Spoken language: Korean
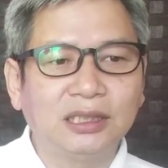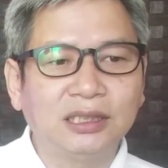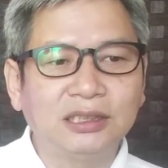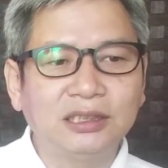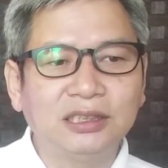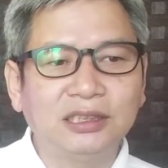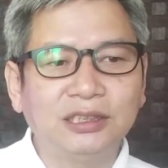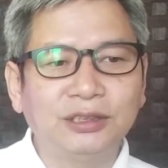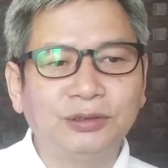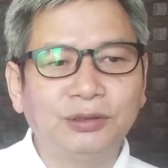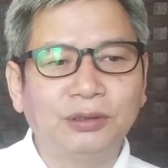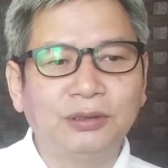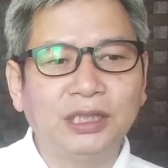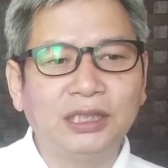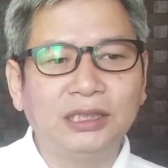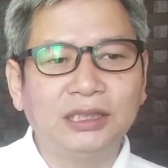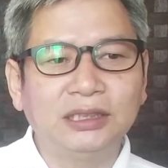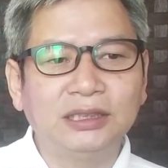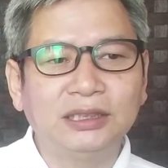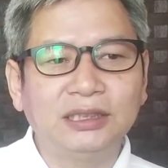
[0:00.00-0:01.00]
그것을
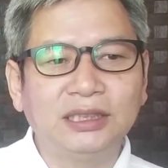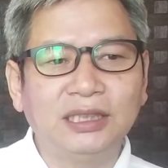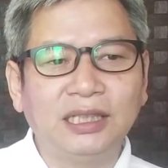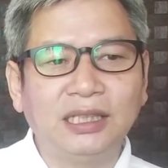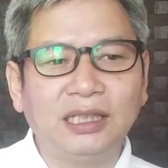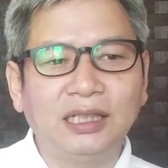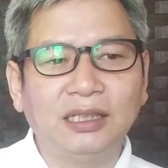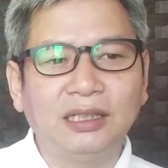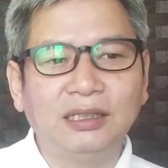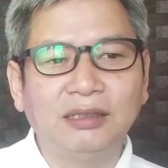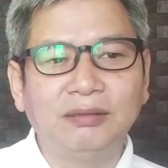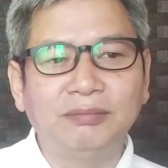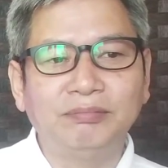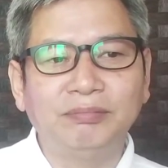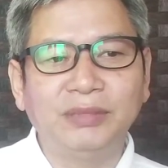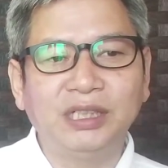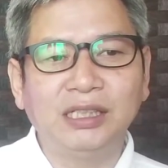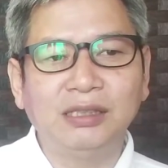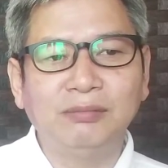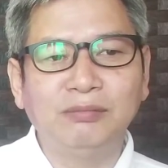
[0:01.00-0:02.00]
손에 든 채
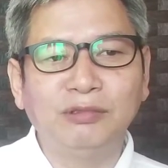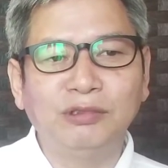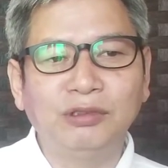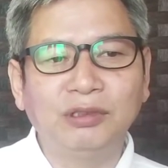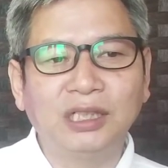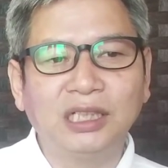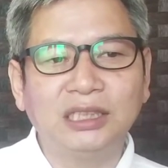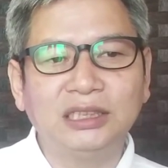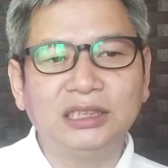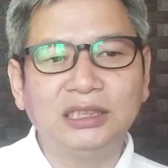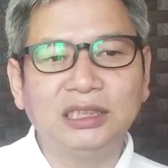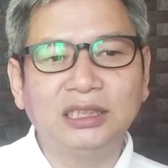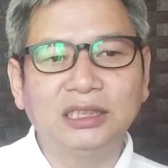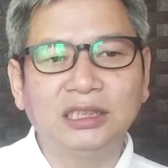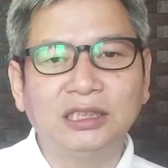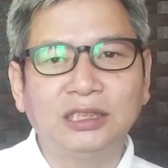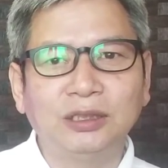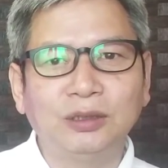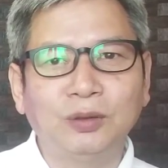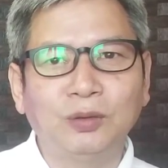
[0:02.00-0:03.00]
밀물까지
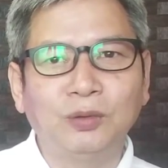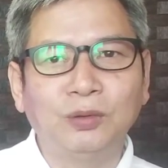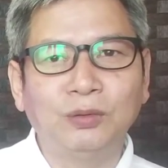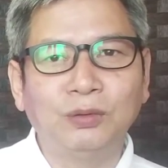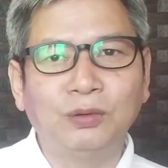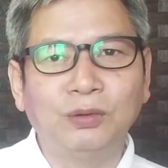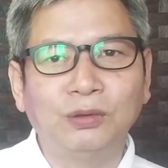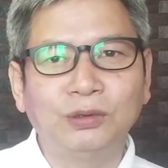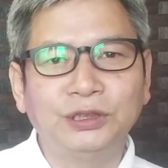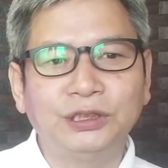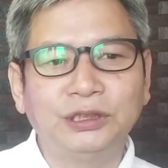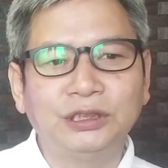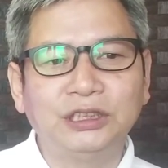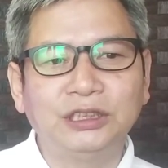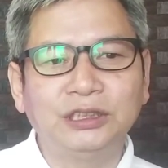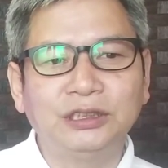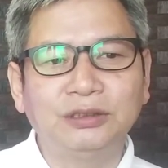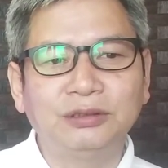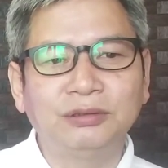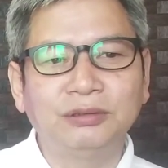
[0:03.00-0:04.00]
끌고
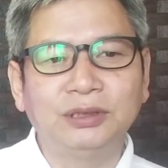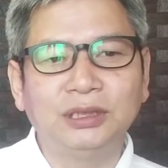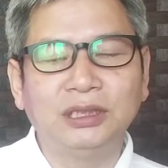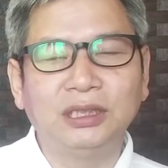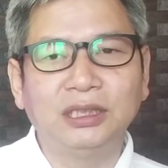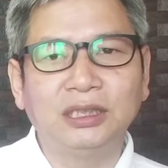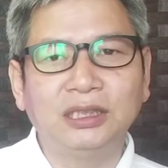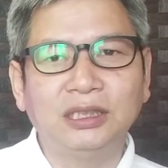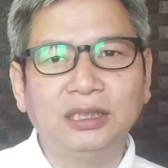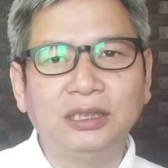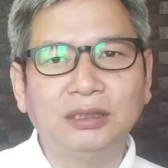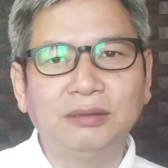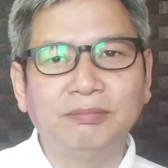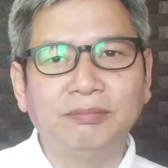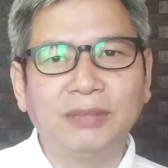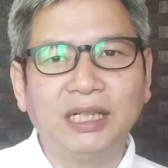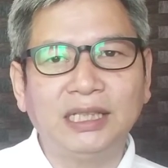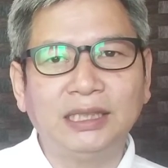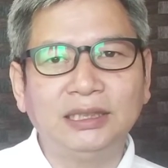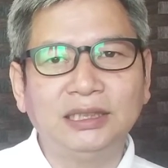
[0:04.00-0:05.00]
올수 수 있는
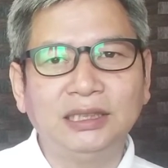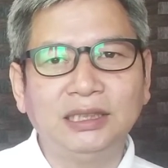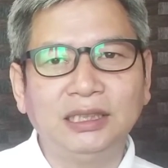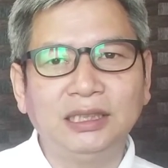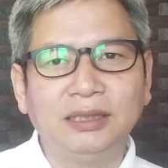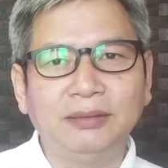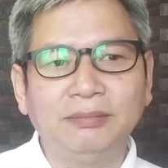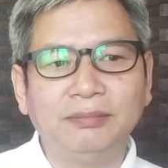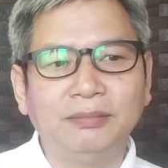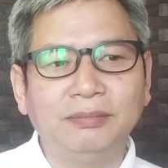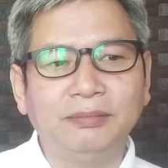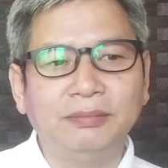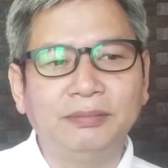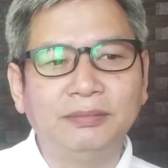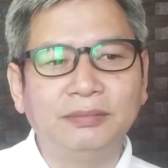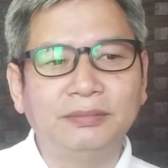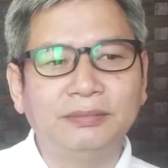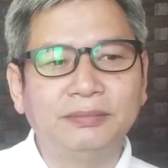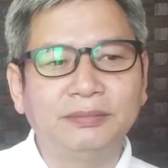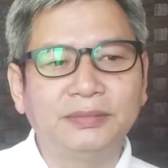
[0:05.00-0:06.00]
엄마의 힘.
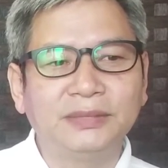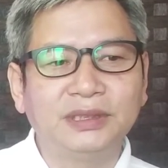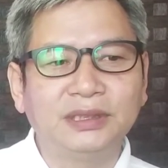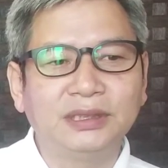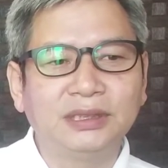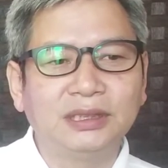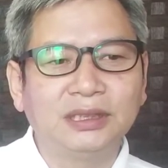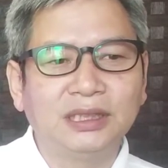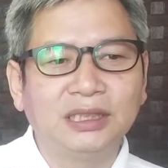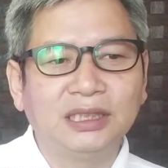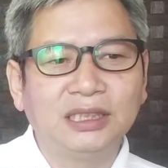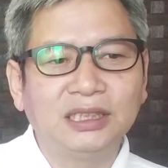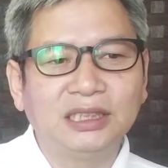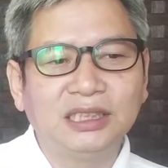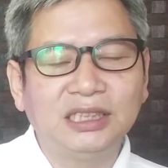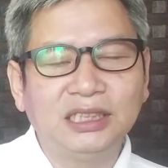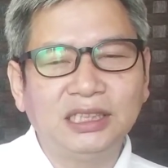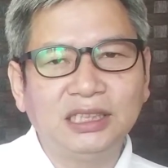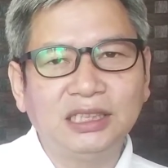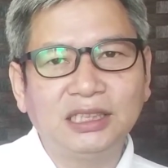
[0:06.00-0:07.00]

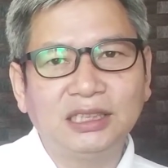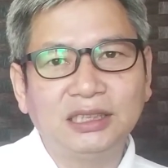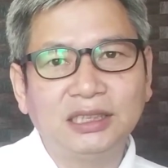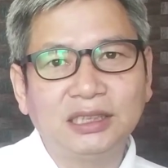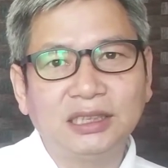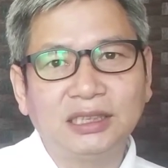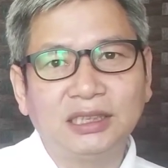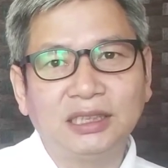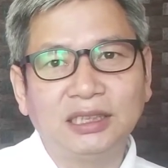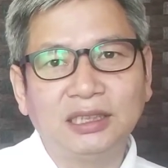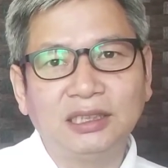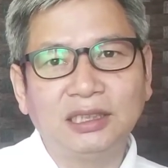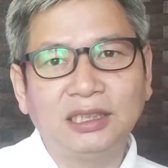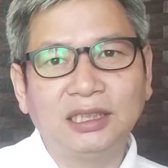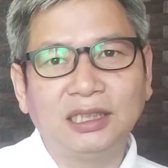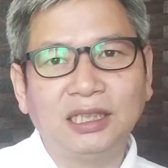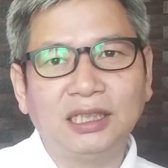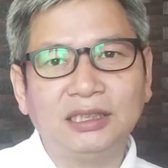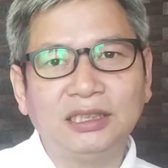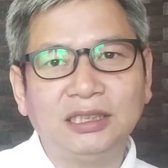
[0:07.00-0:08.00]
시인은
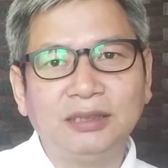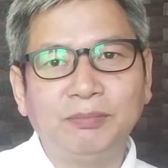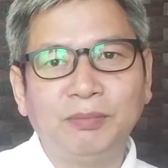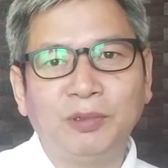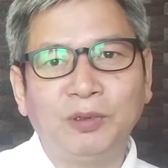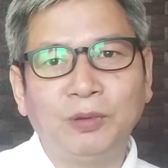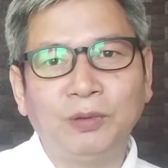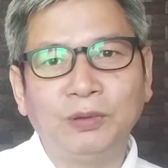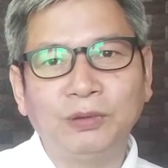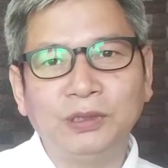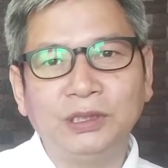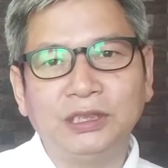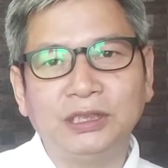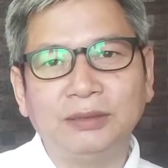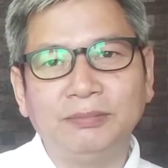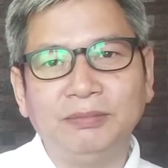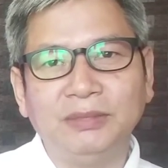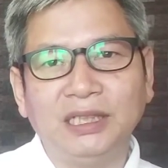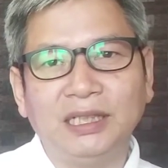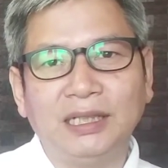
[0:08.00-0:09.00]
그것까지 보고
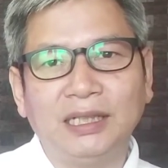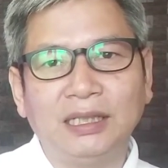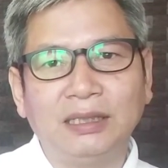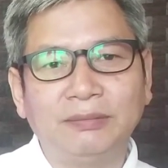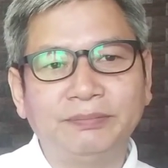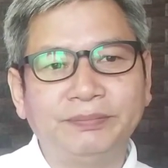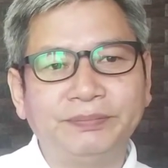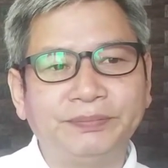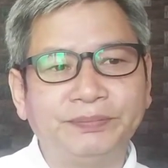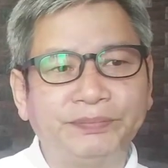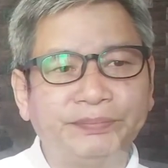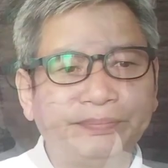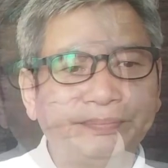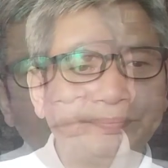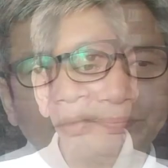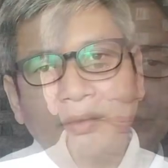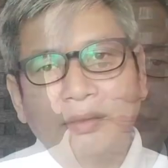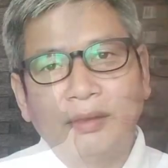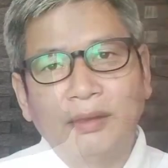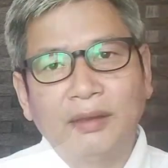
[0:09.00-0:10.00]
있습니다.
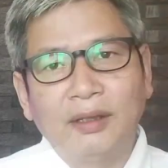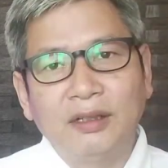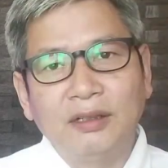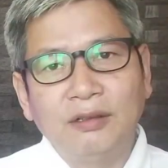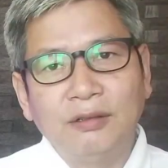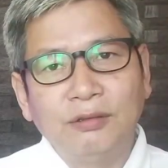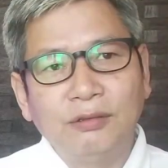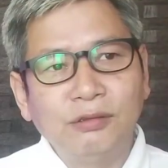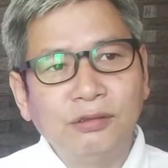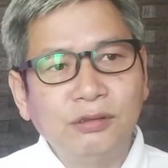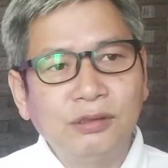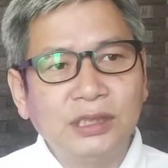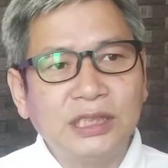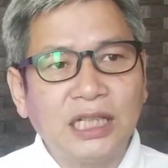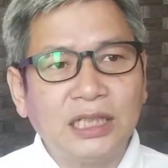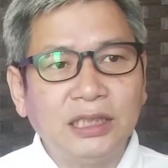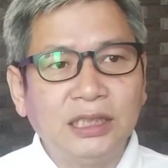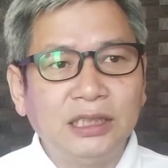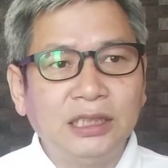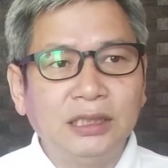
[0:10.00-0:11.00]
등굴
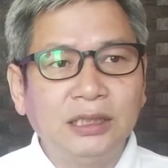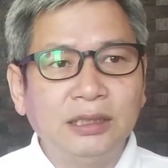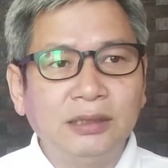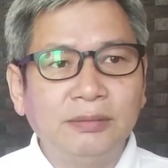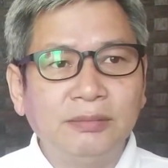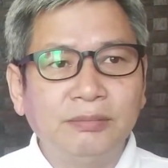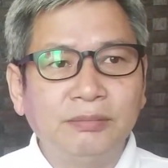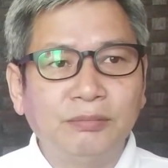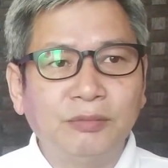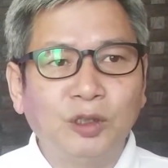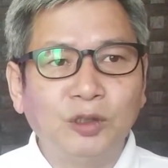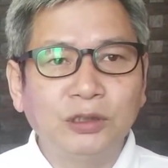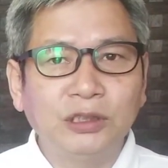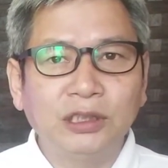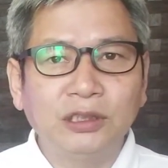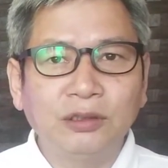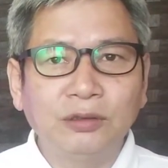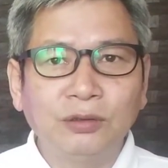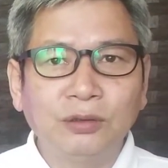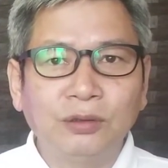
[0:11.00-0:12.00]
사이
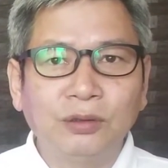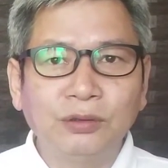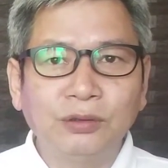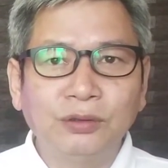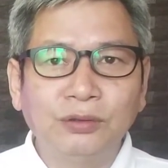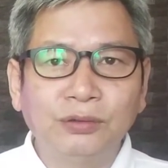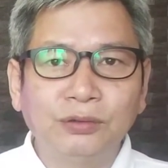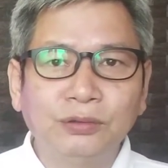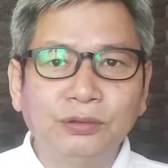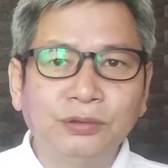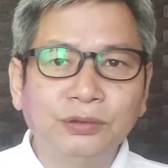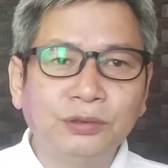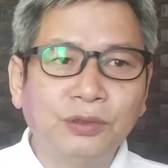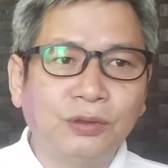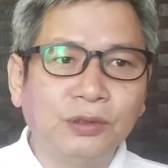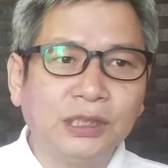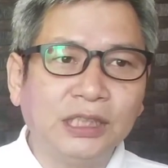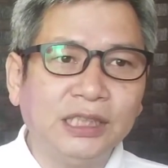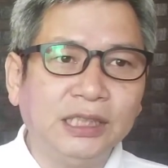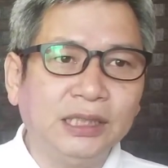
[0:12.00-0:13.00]
목련꽃 두
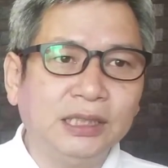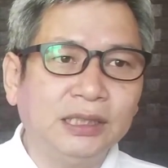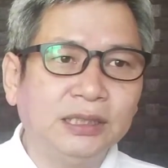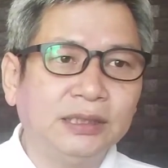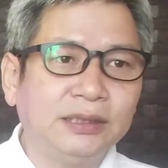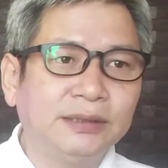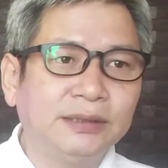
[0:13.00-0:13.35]
송이